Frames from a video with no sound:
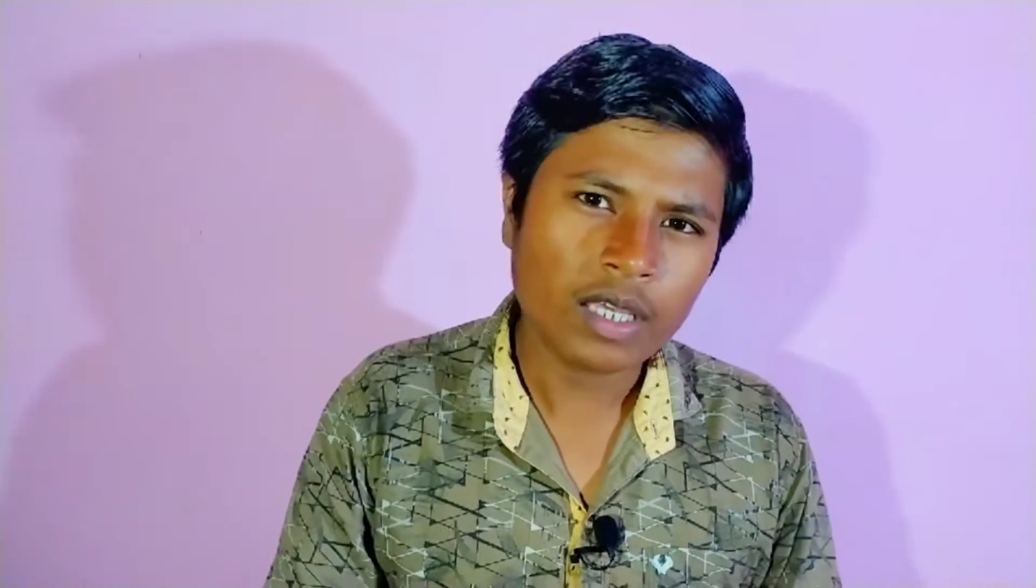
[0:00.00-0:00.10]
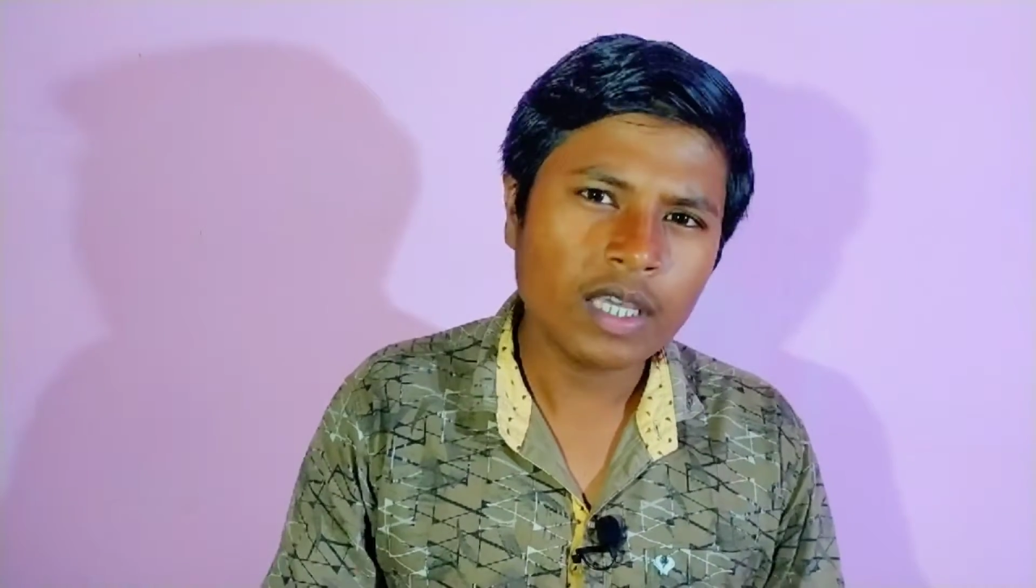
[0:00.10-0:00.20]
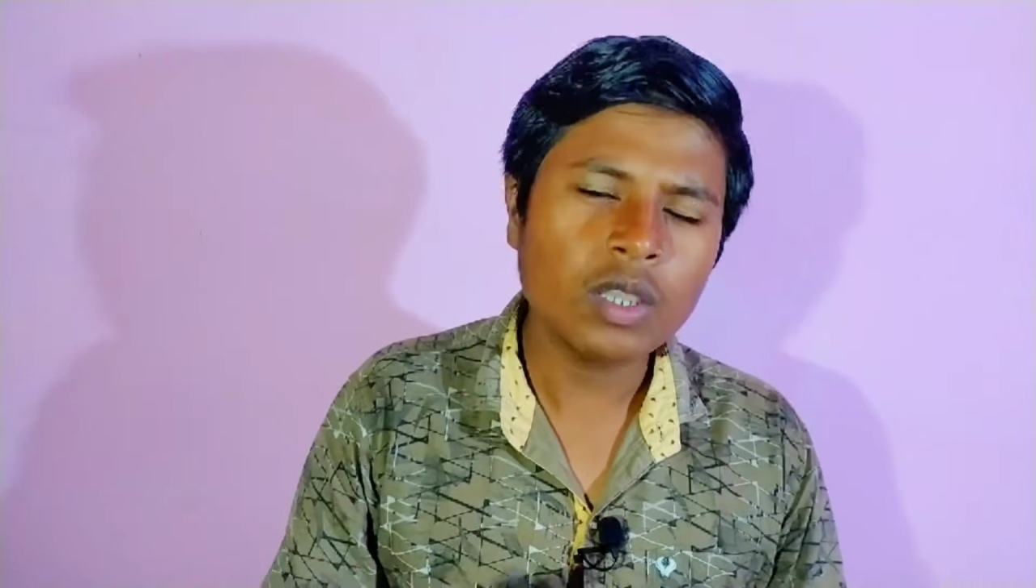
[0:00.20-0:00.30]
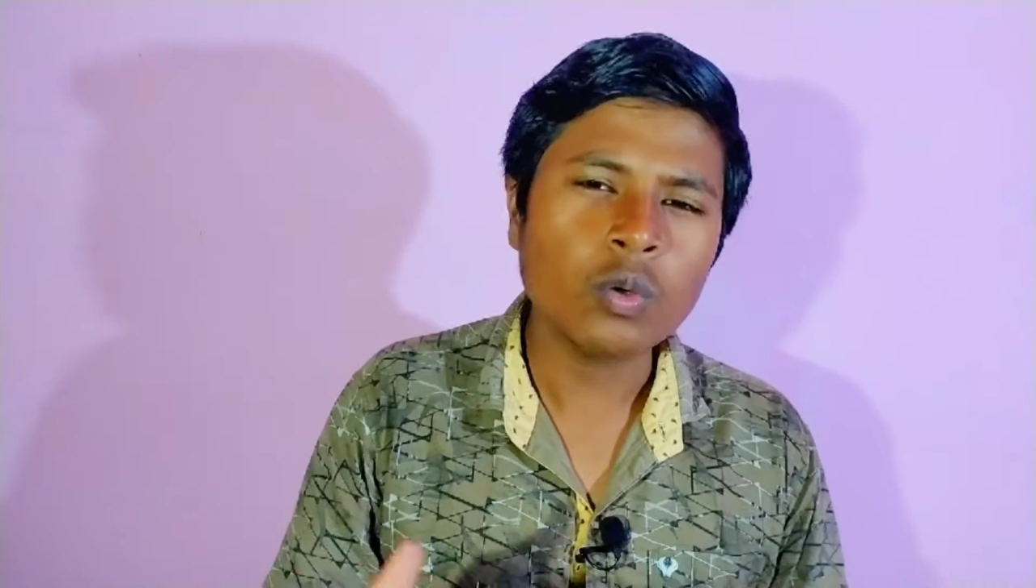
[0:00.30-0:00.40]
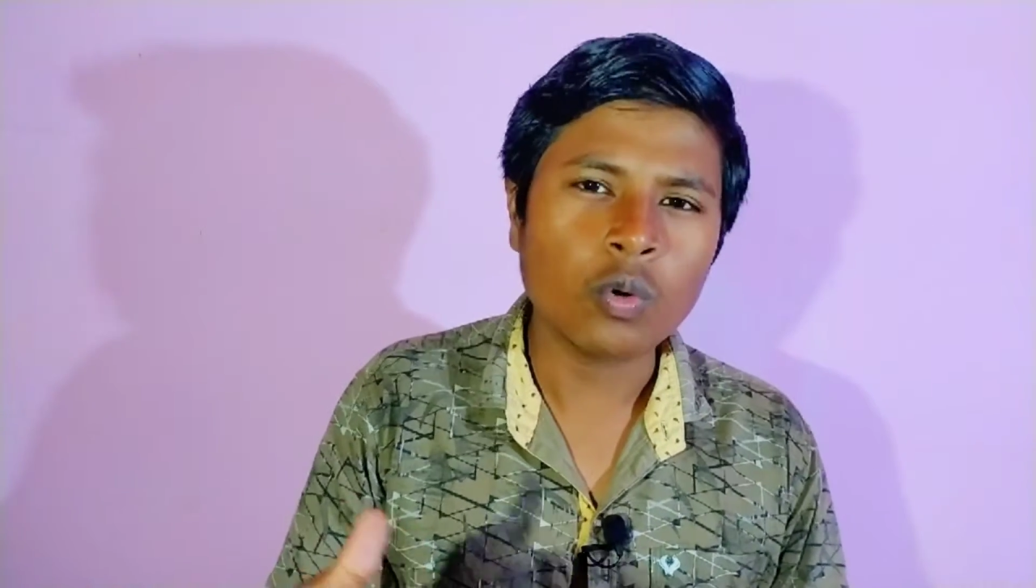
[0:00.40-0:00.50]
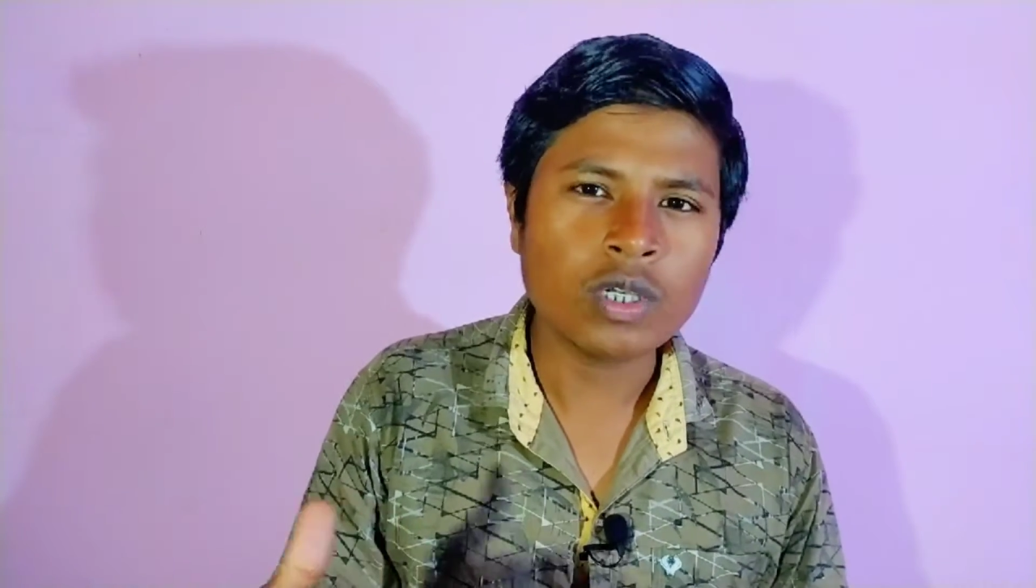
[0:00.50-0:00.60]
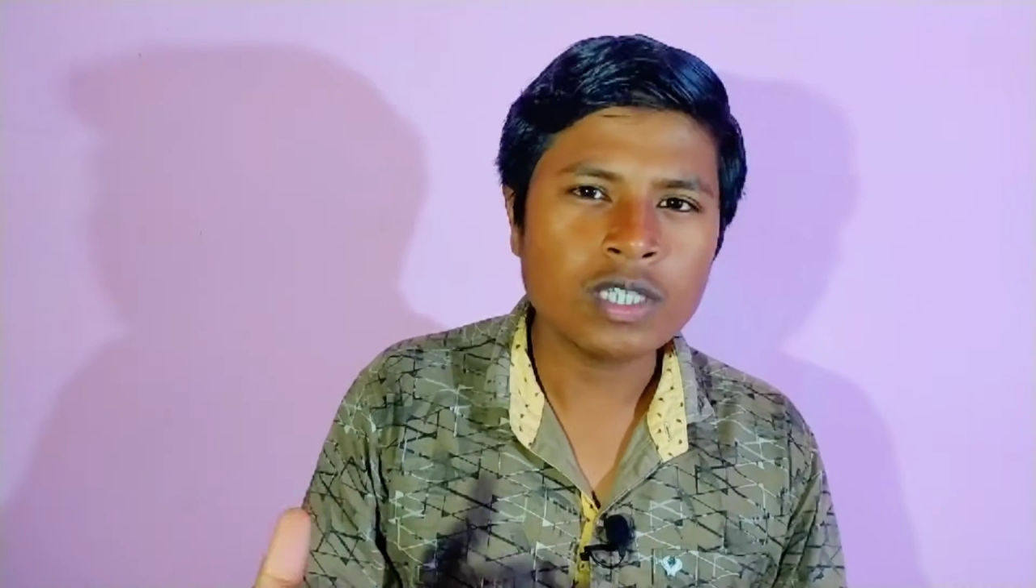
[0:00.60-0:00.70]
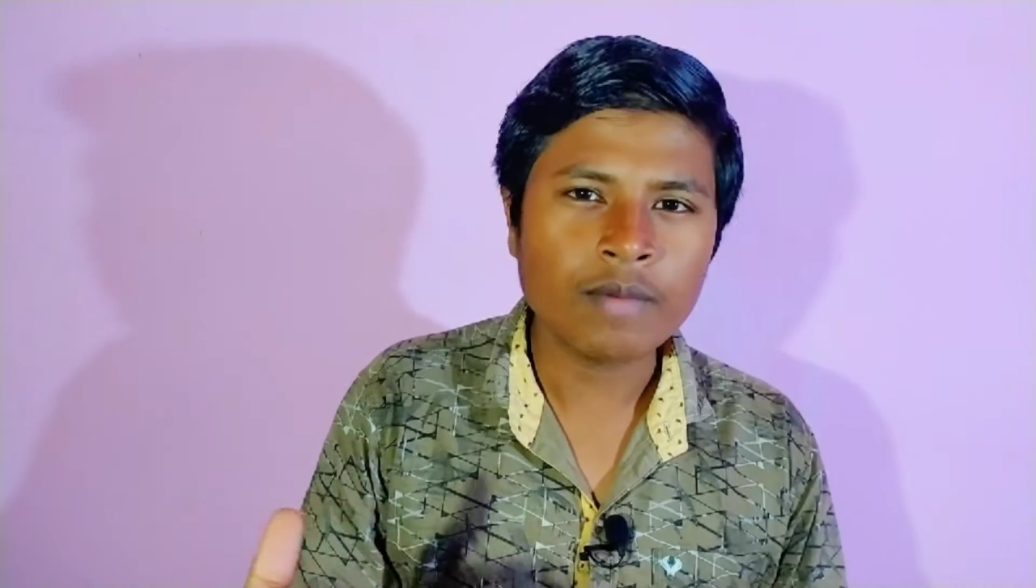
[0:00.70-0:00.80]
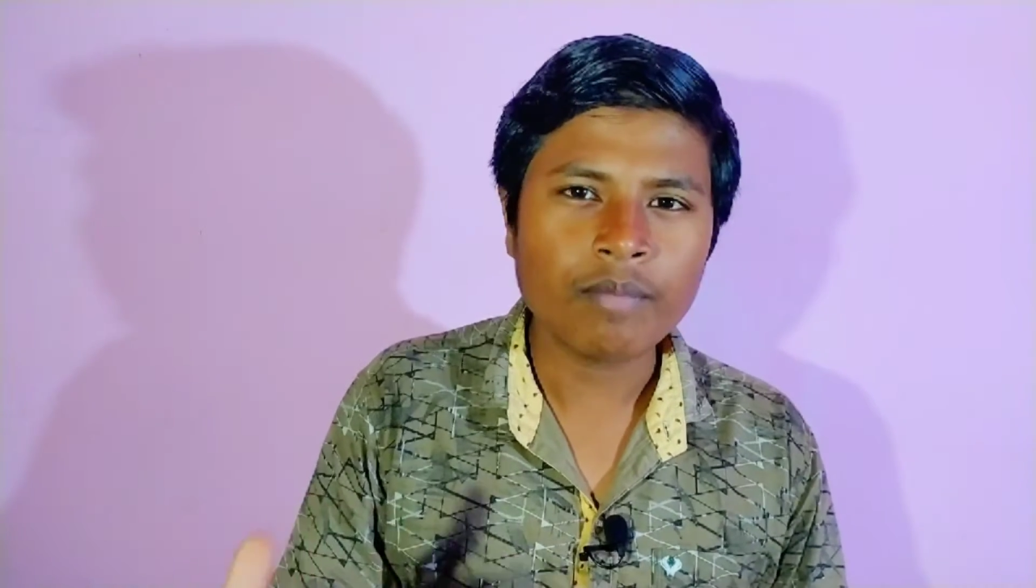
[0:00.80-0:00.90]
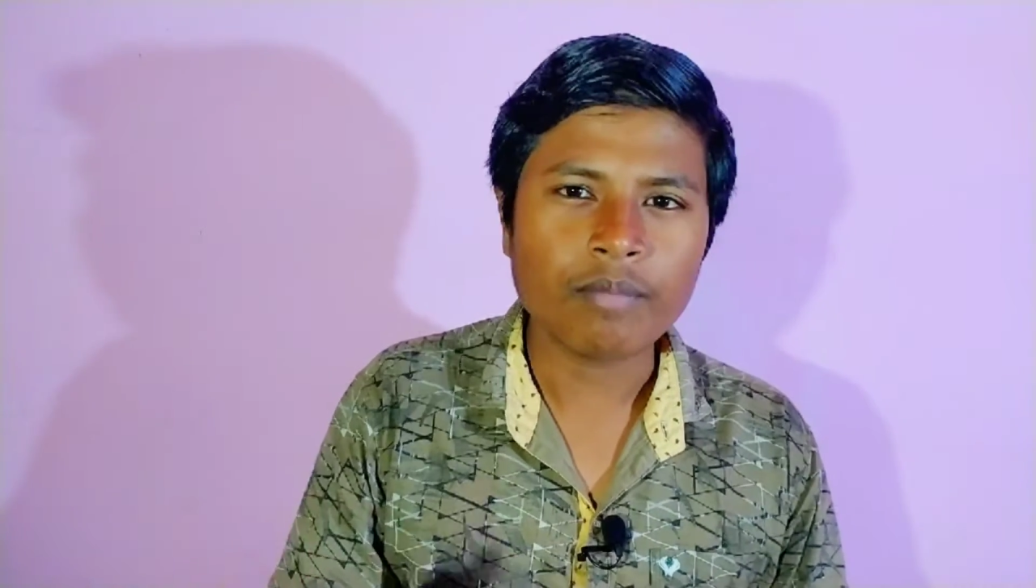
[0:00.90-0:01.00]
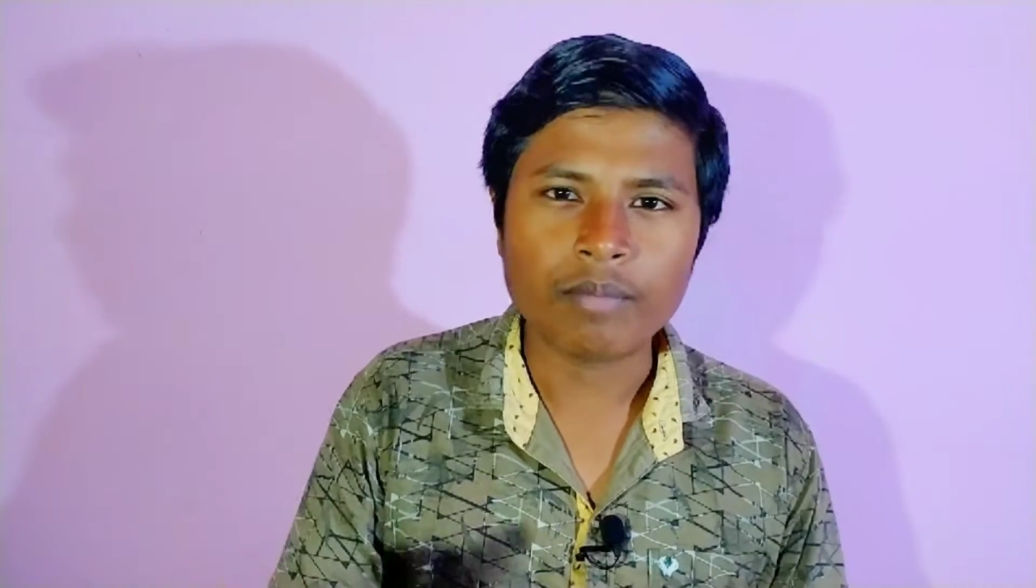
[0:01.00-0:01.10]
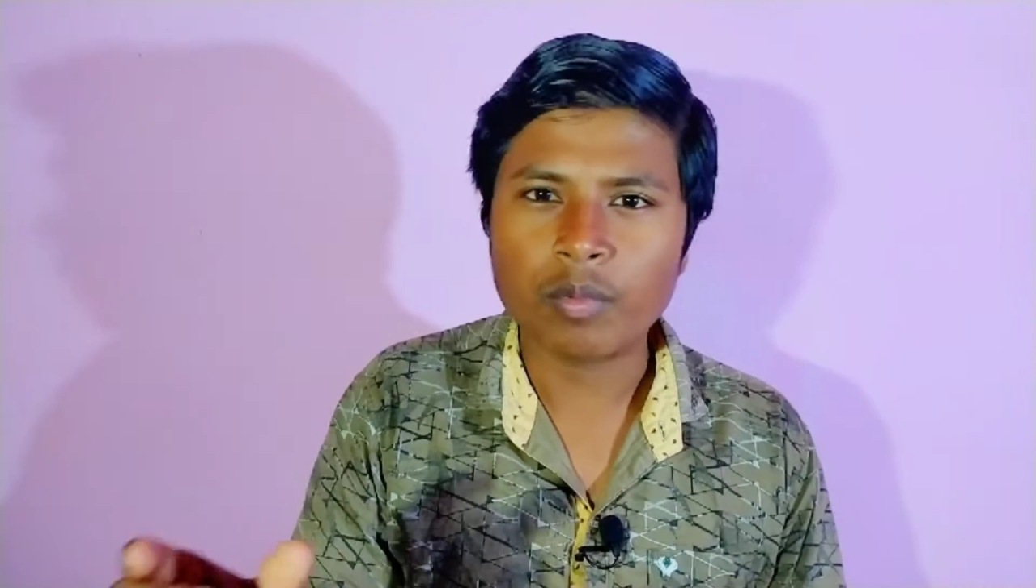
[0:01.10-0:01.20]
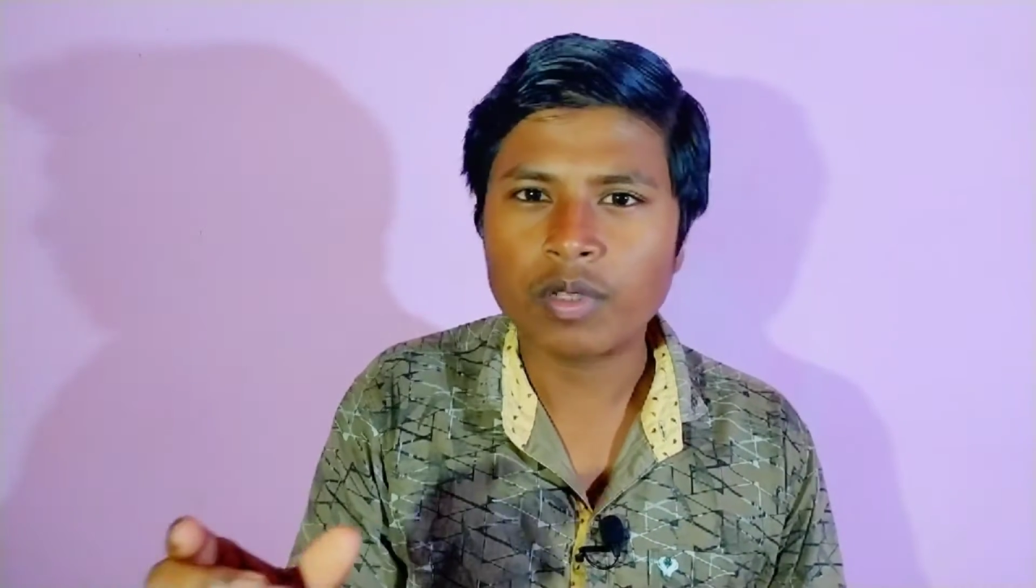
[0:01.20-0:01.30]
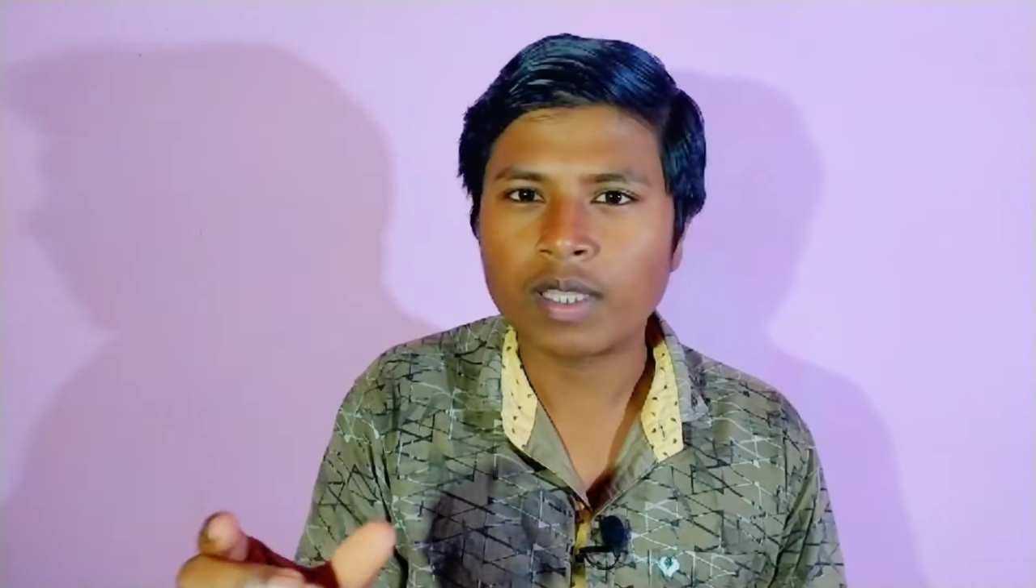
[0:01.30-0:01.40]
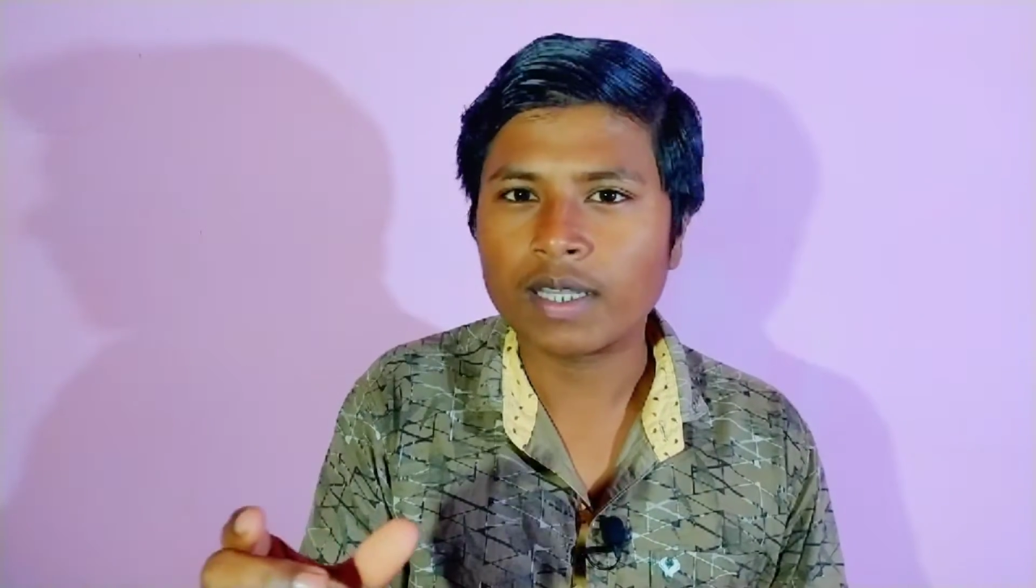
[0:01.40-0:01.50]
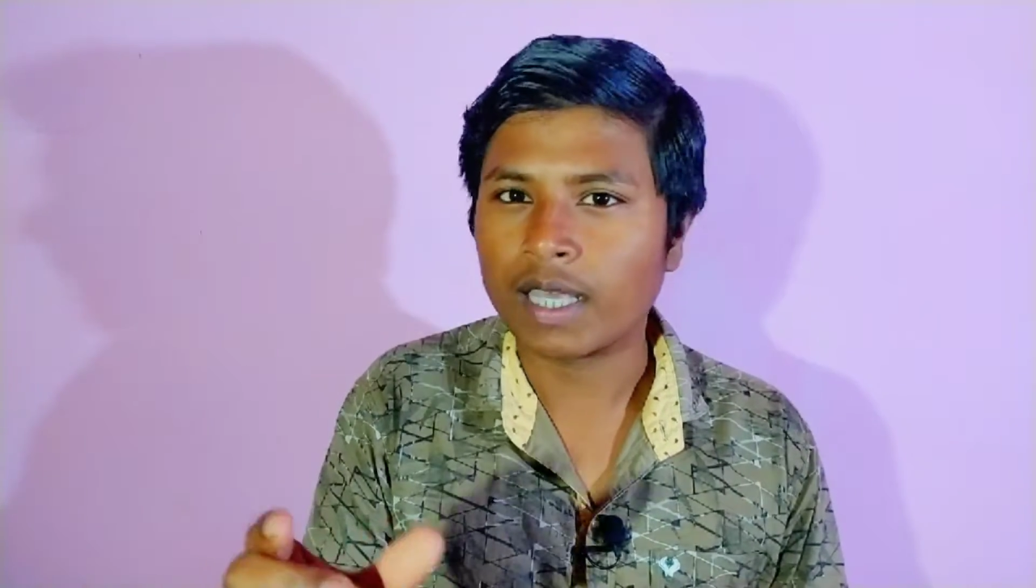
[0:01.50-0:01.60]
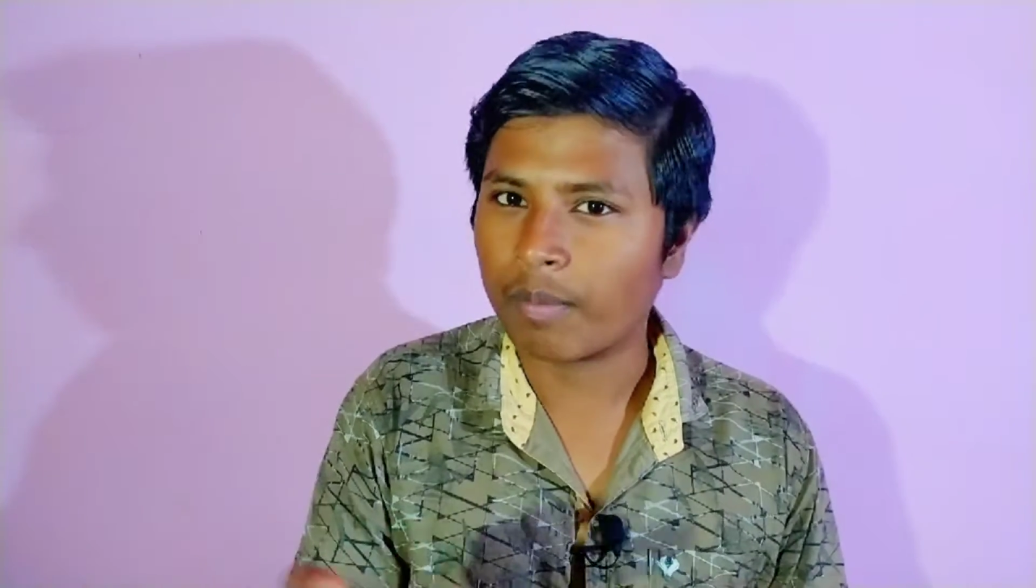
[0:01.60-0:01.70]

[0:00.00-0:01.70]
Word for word: কিন্তু ওই যে ভিভো তাদের